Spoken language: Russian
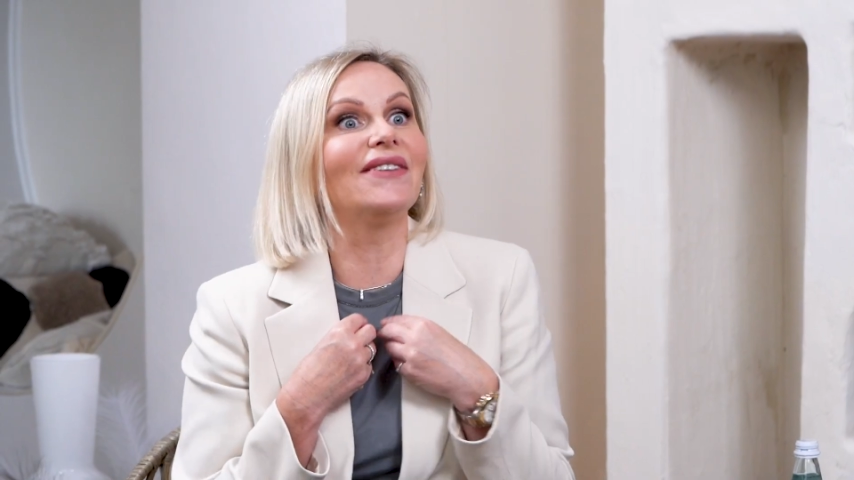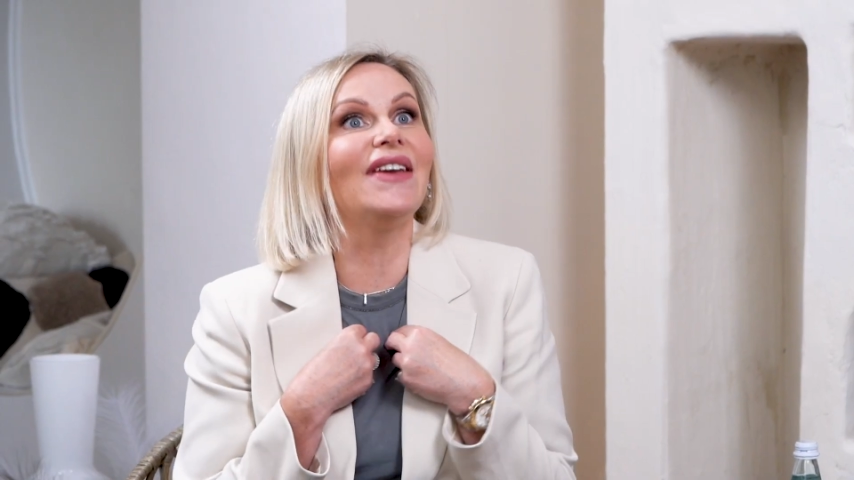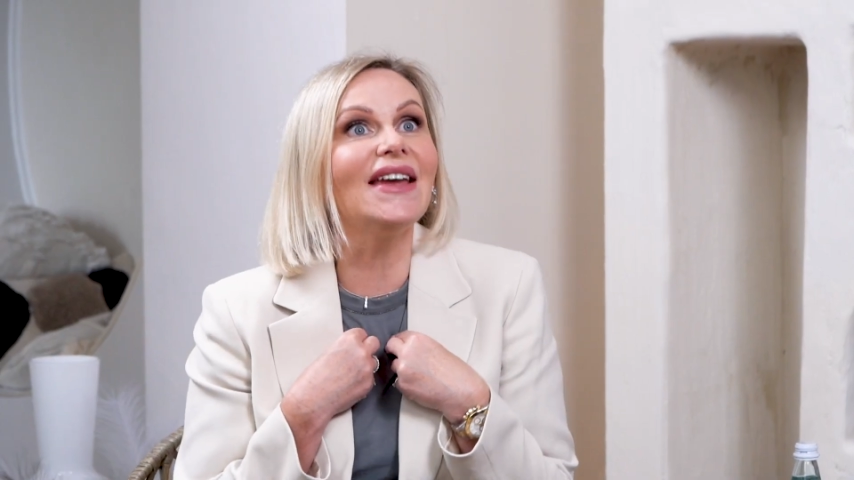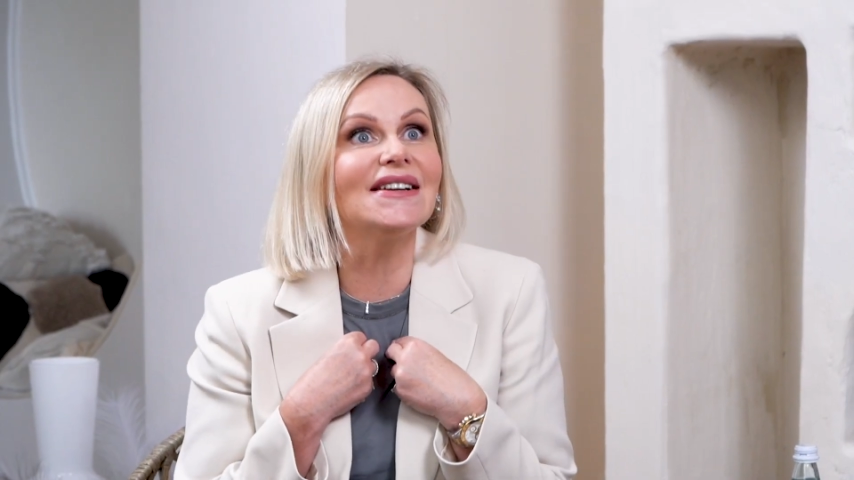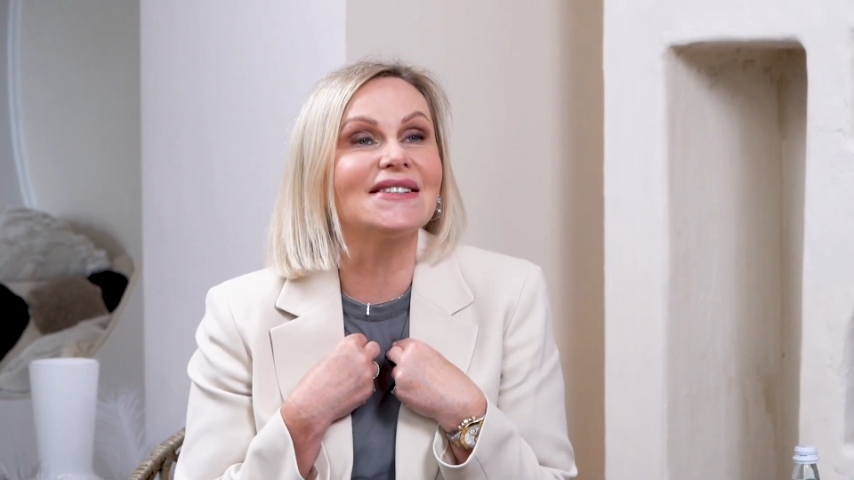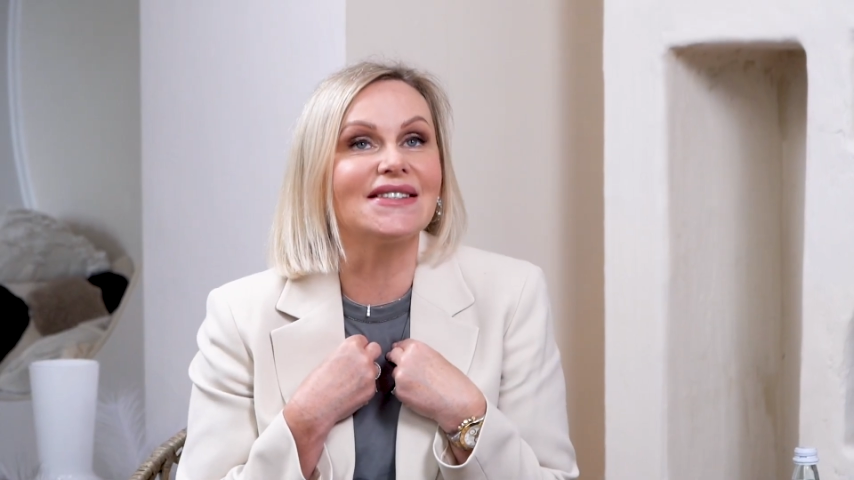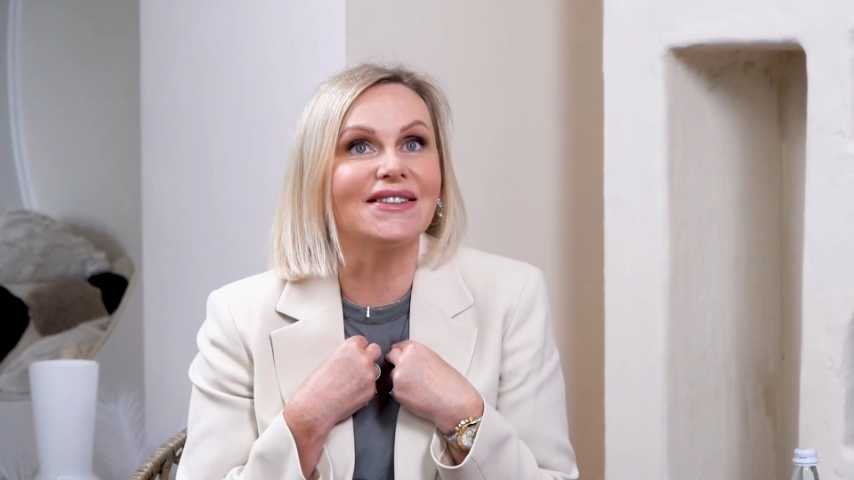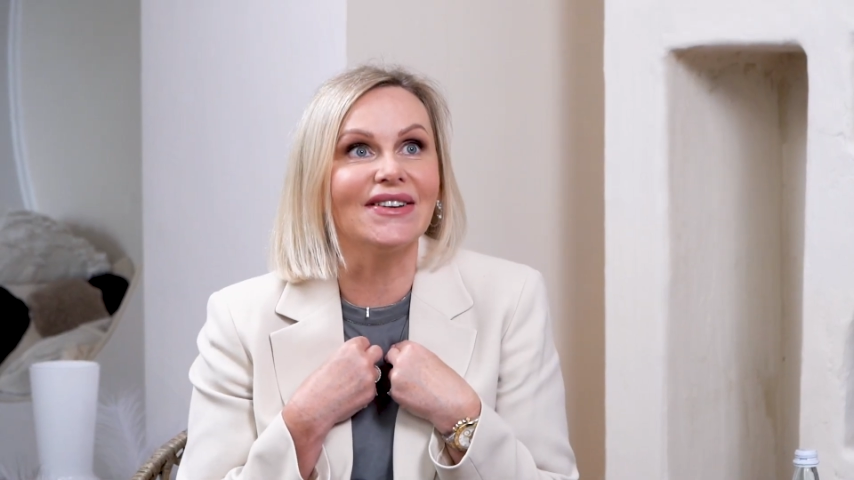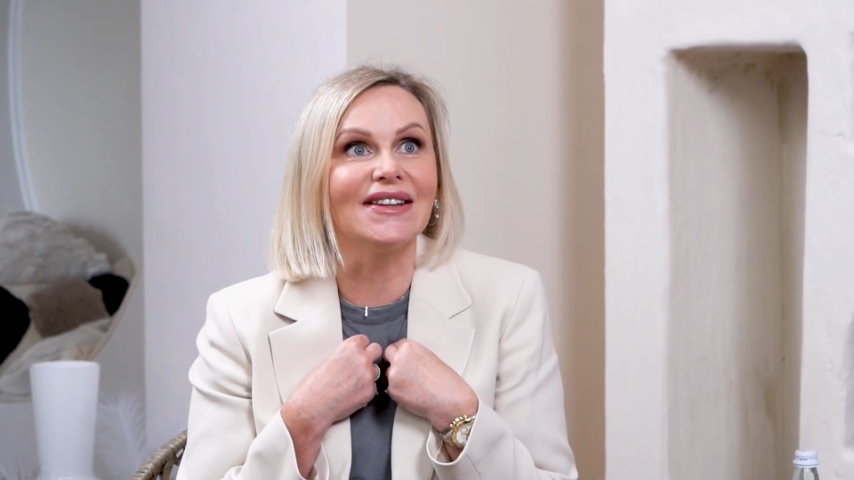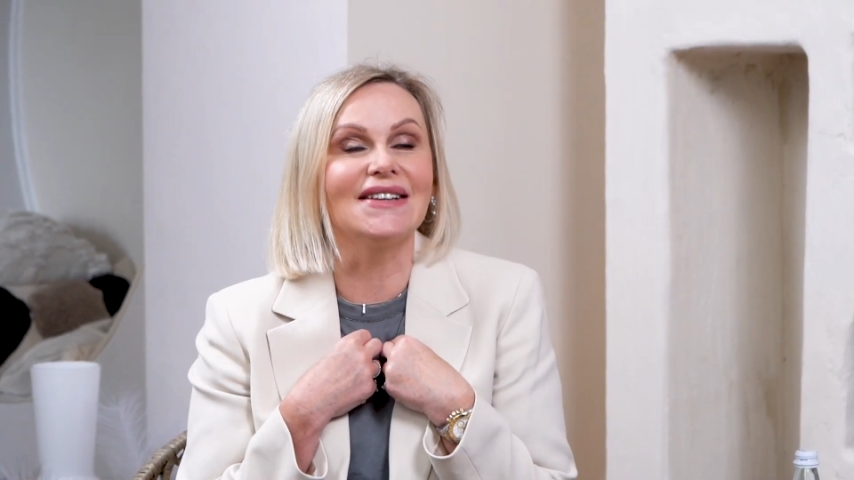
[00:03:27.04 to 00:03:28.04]

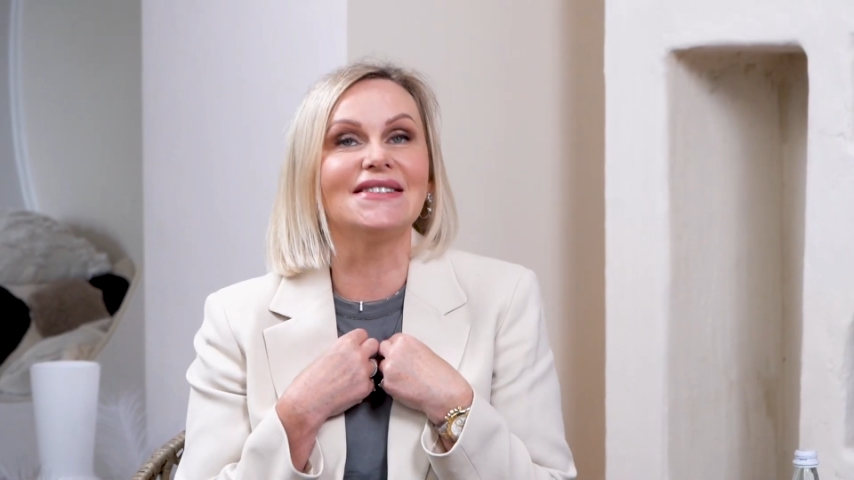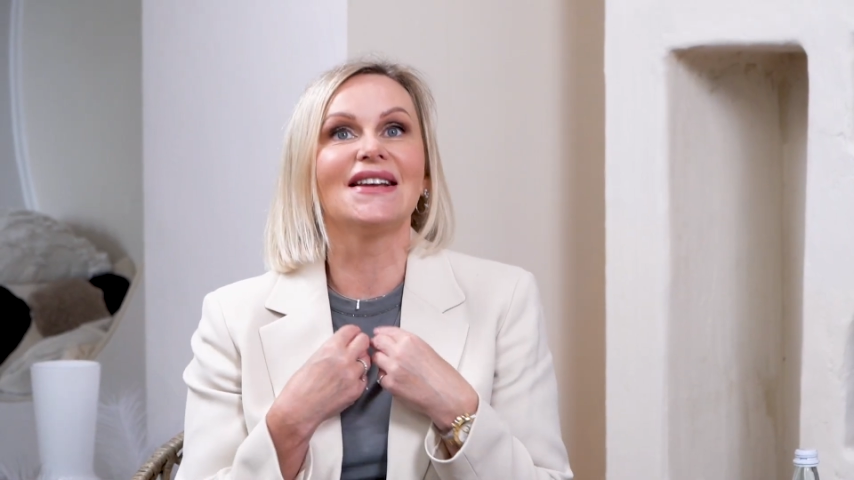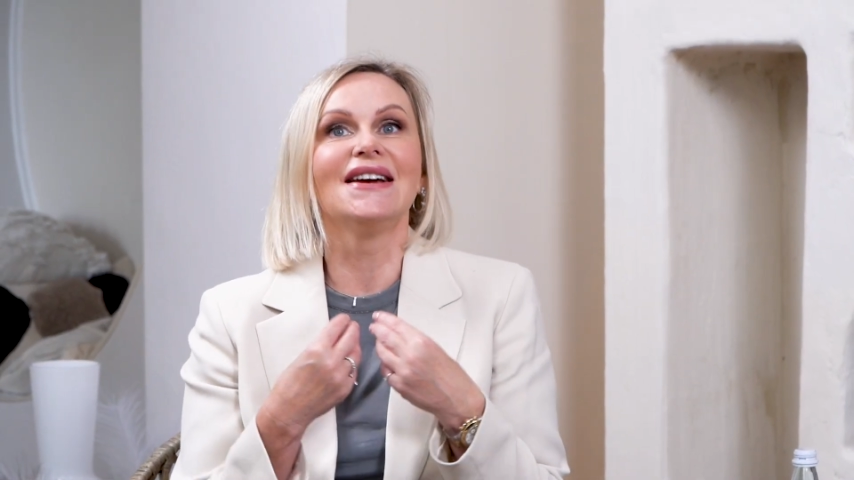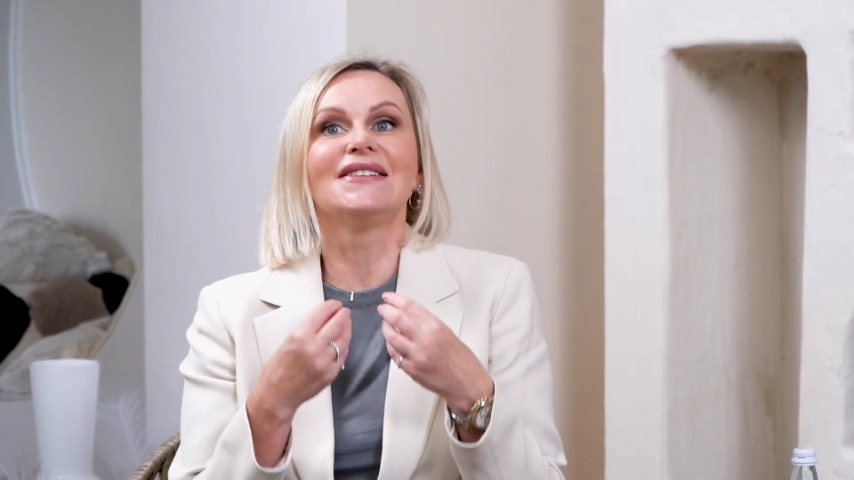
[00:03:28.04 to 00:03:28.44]
ответственность